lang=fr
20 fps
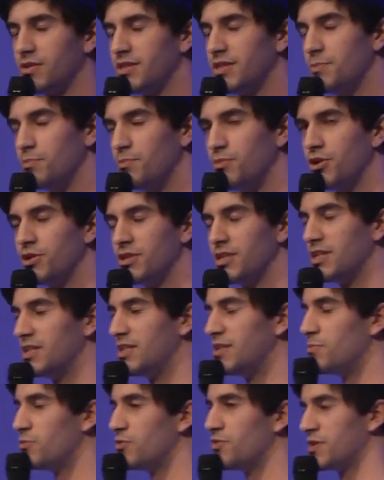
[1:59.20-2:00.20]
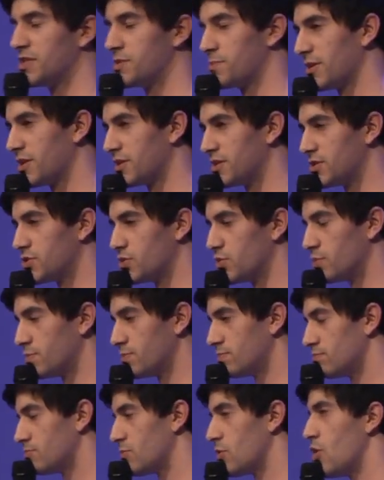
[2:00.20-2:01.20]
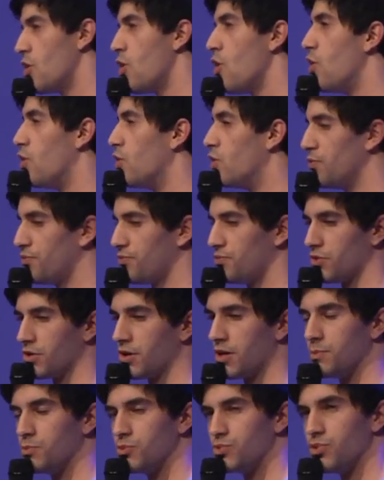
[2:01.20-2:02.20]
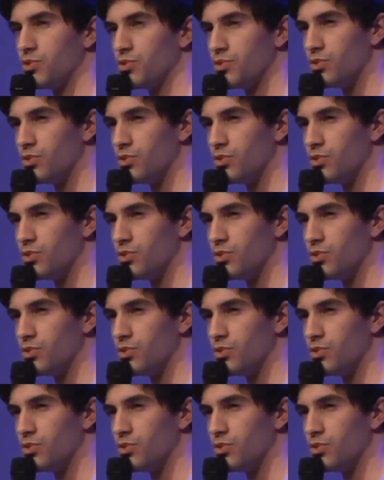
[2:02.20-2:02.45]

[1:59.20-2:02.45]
des bonnes et des mauvaises prédictions. Au fur et à mesure de